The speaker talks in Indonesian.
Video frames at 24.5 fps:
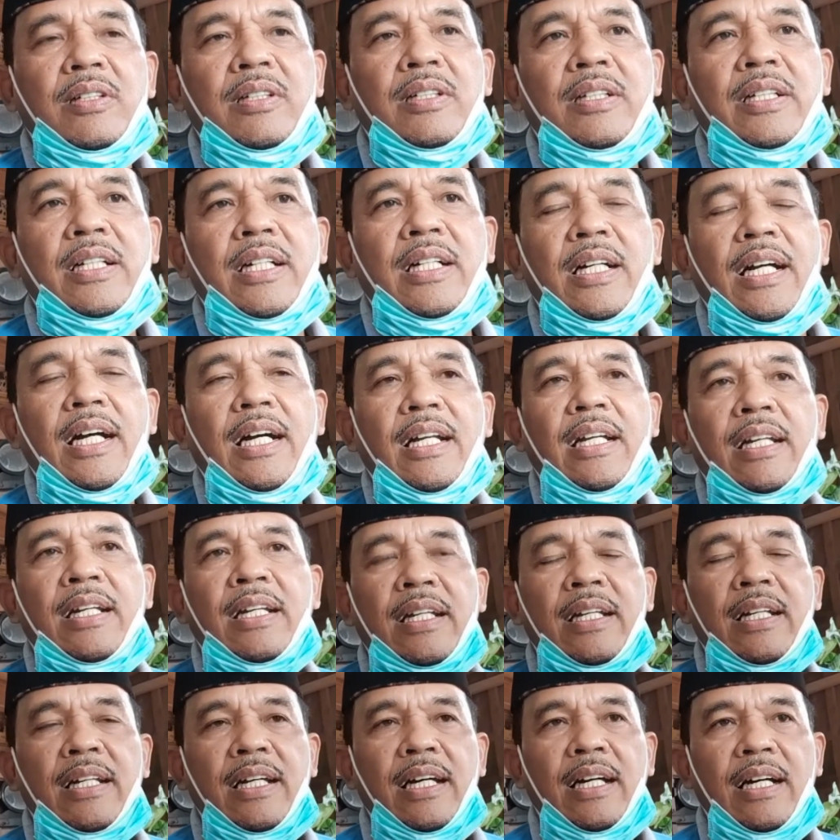dengan
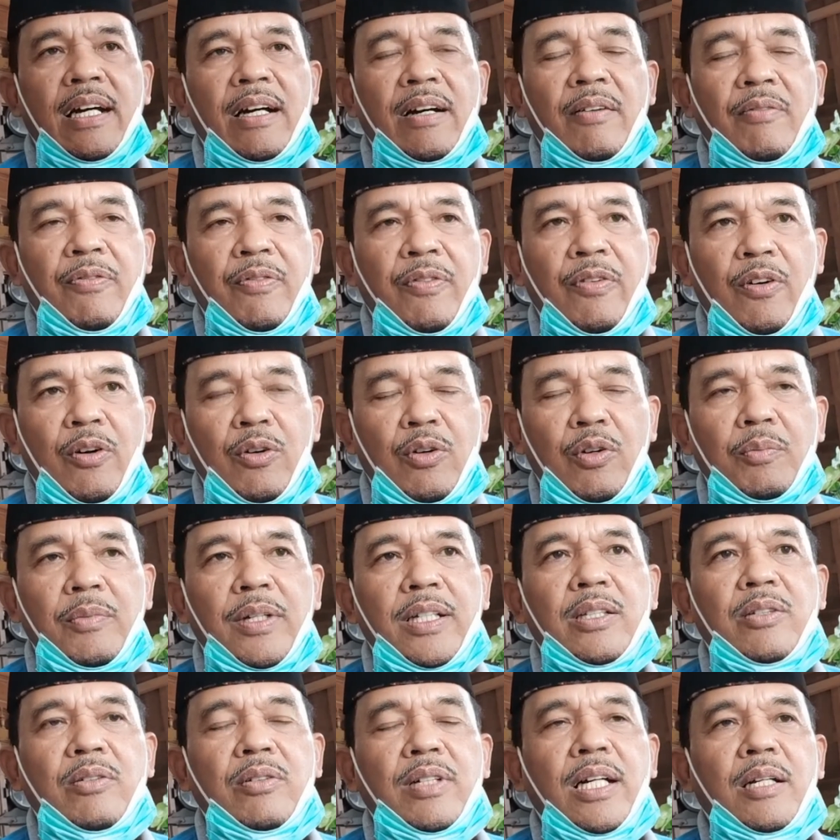forum
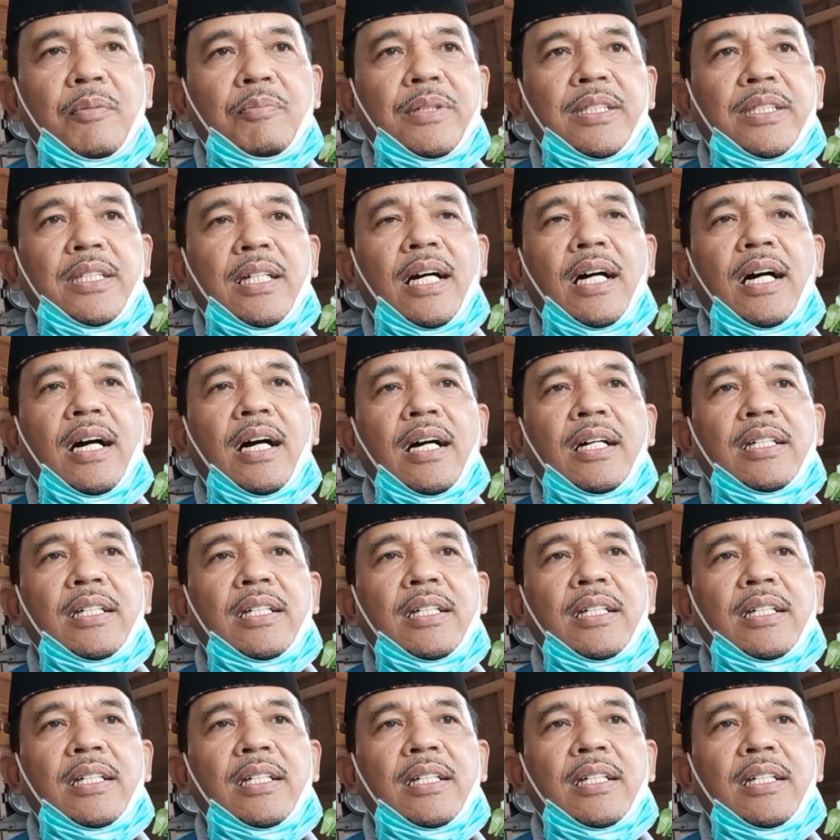itu kan bisa